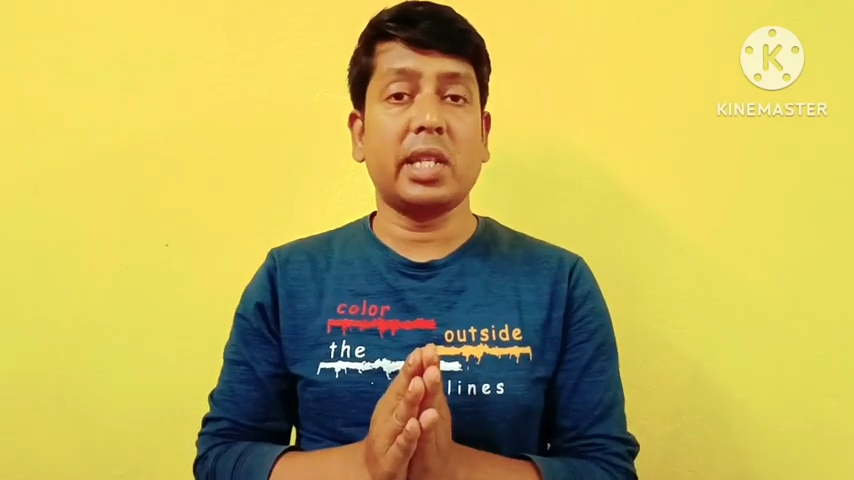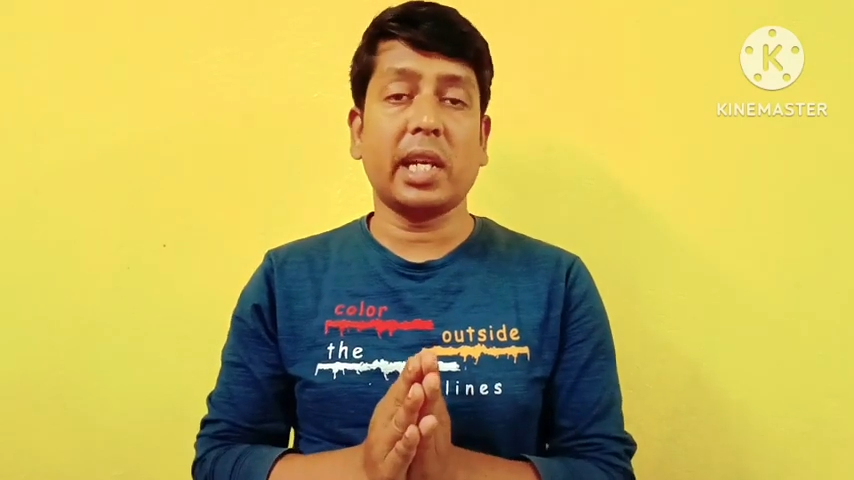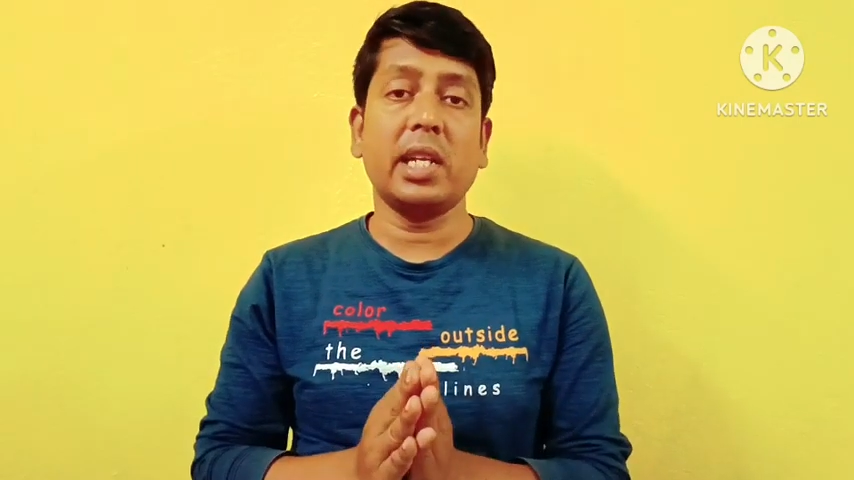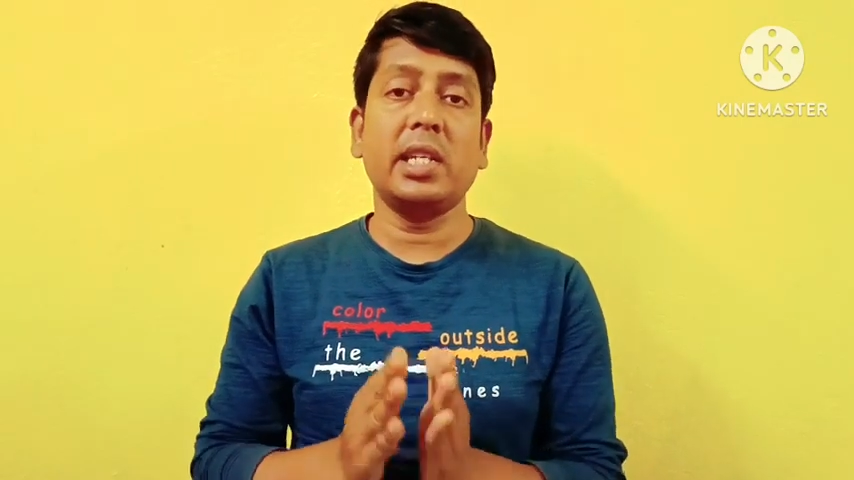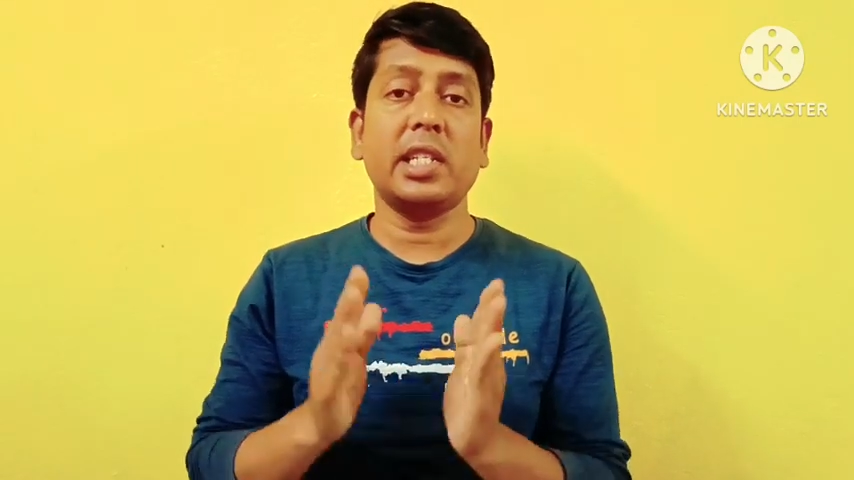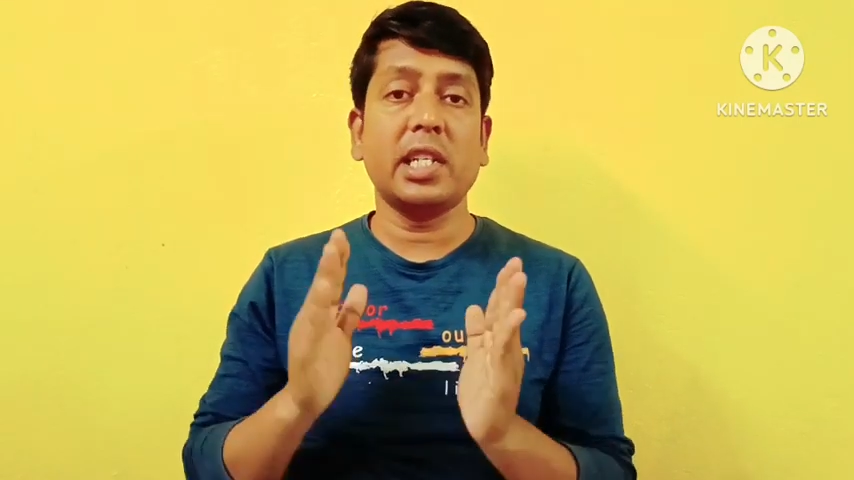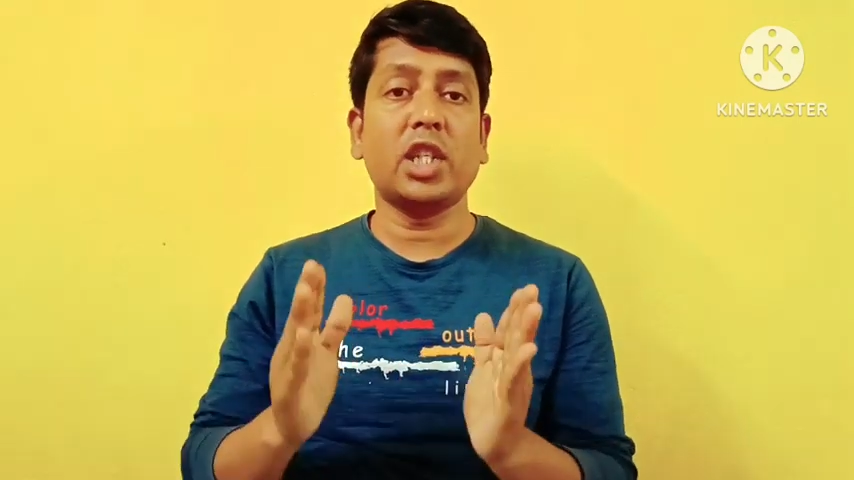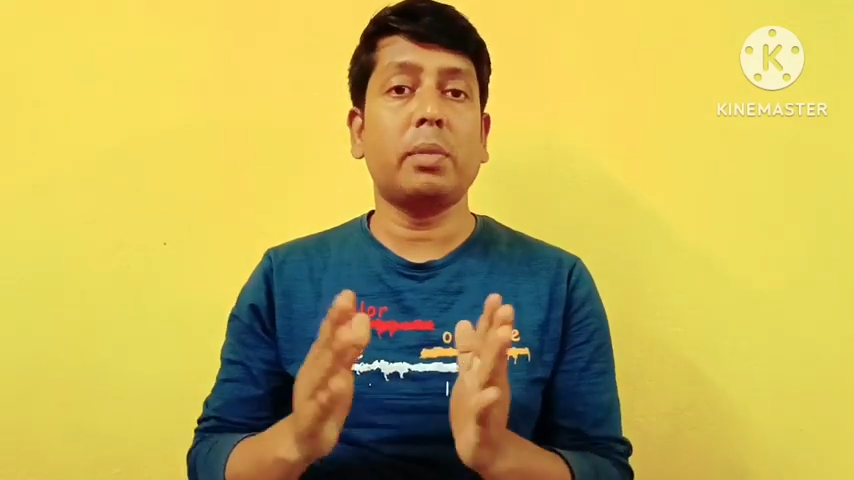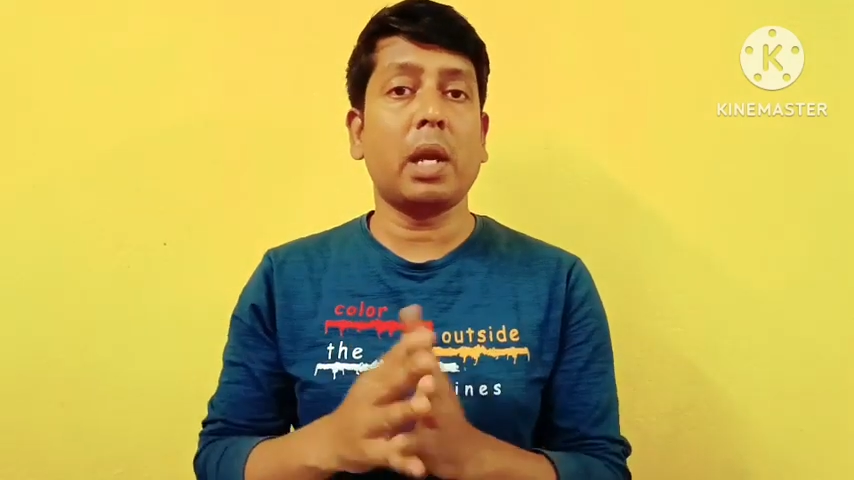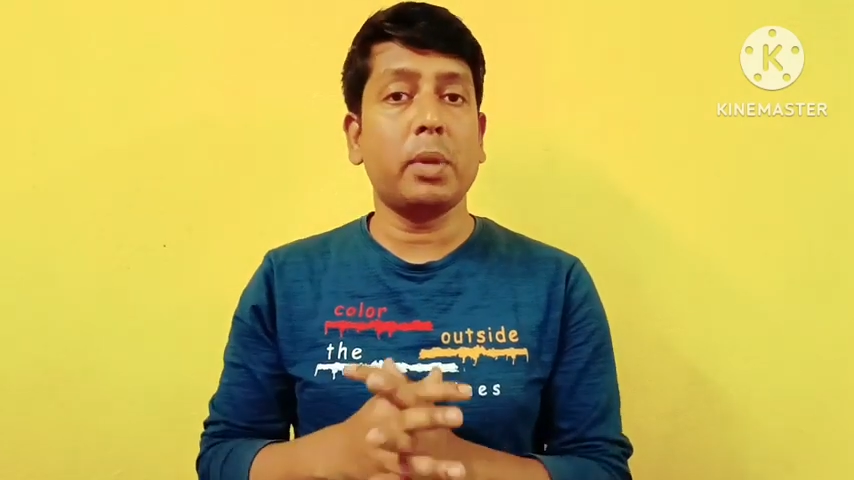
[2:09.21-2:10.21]
সেখানে টিচার
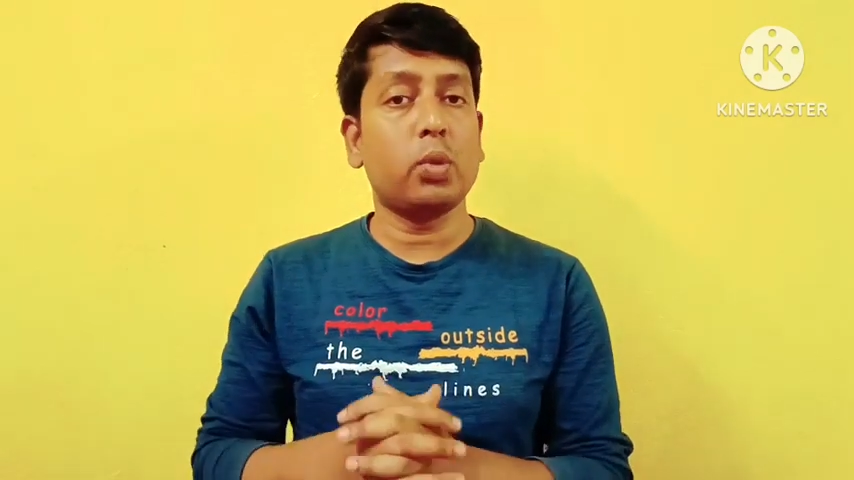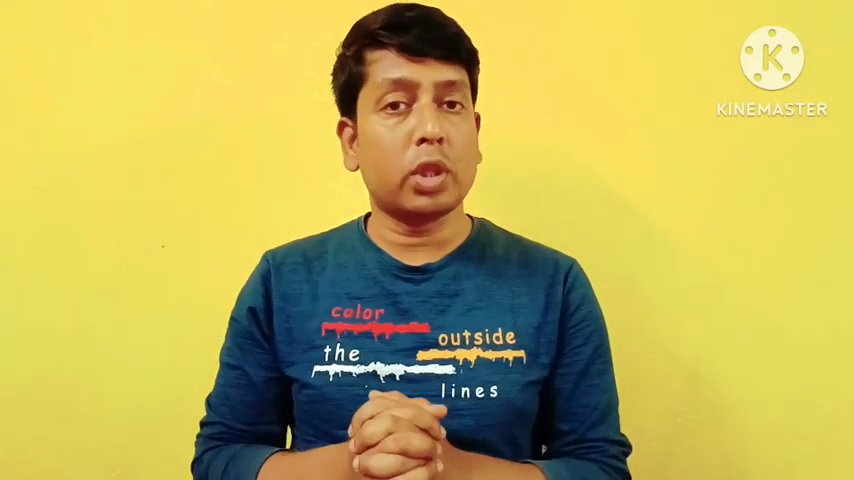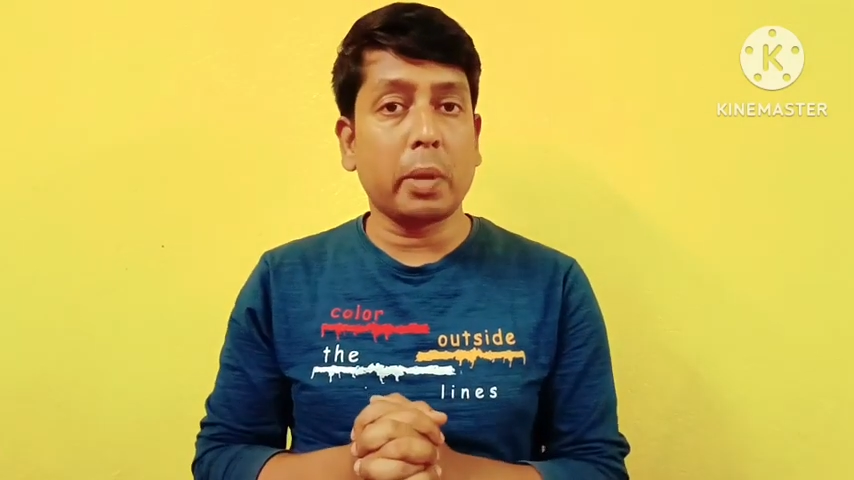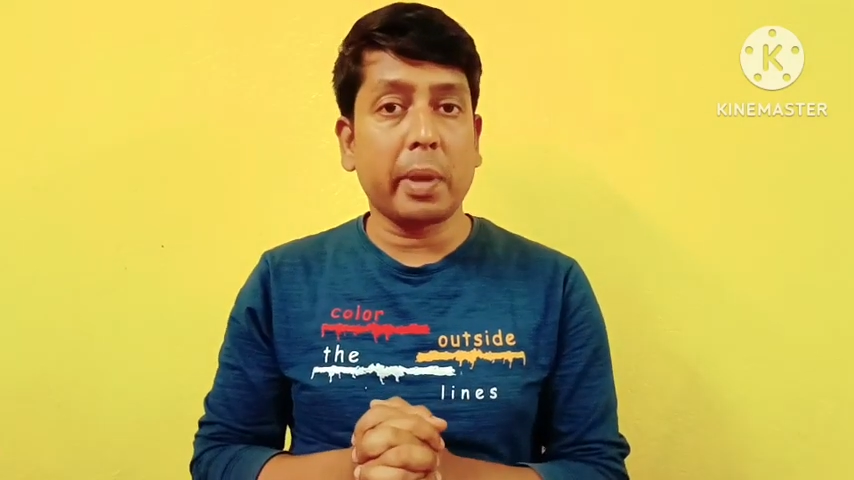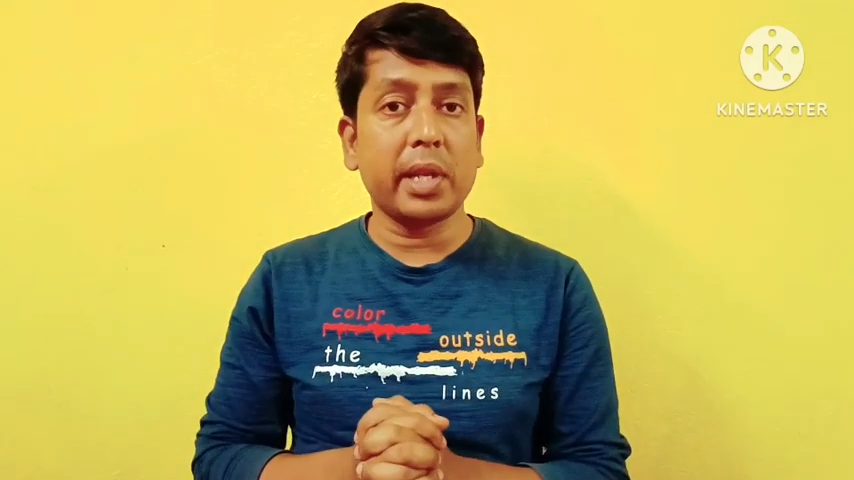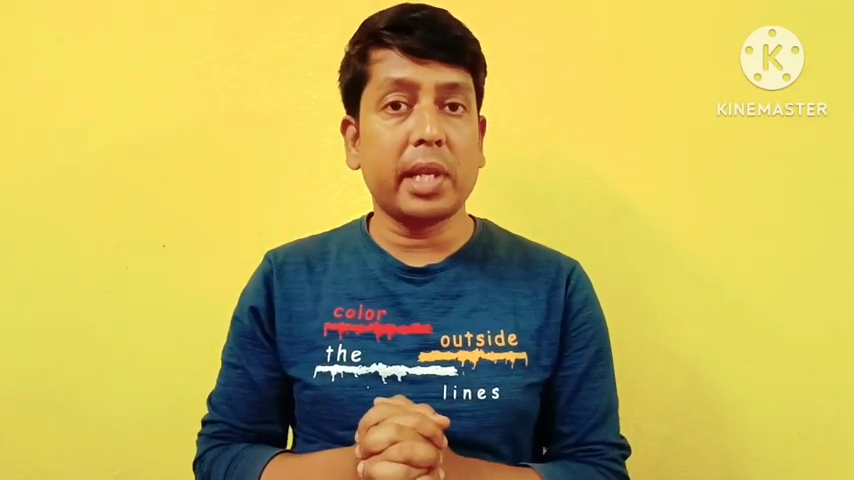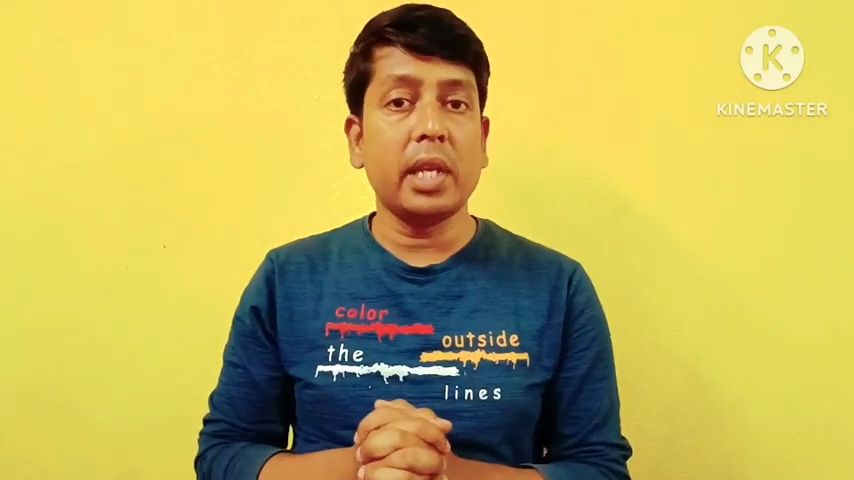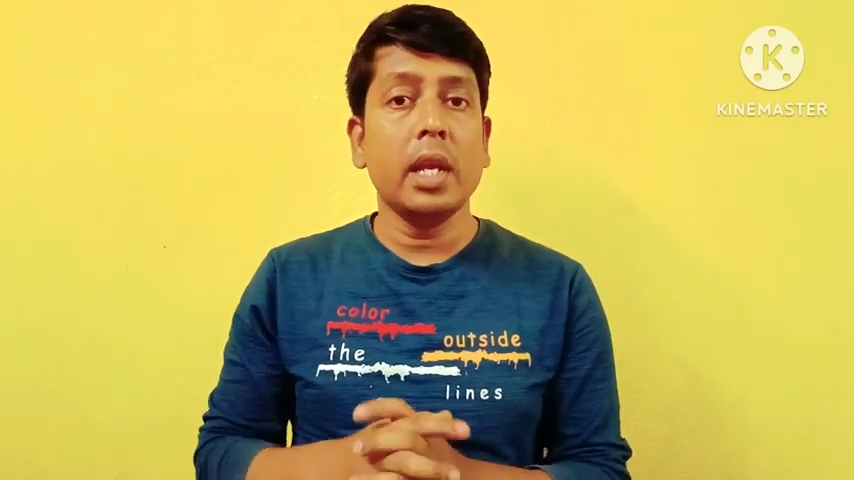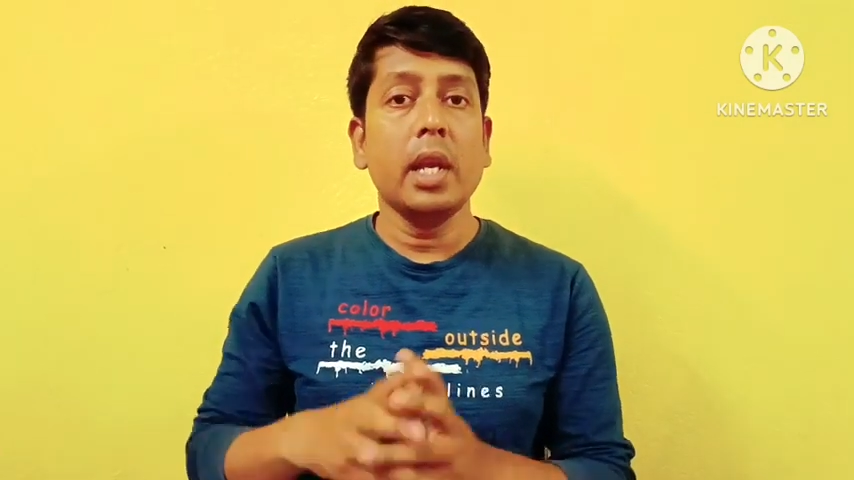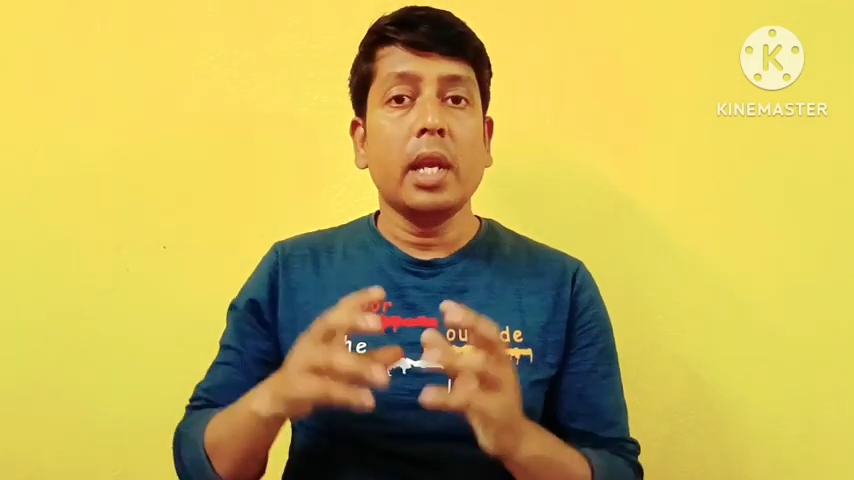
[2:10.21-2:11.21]
হিসাবে আমি করতে পারি কি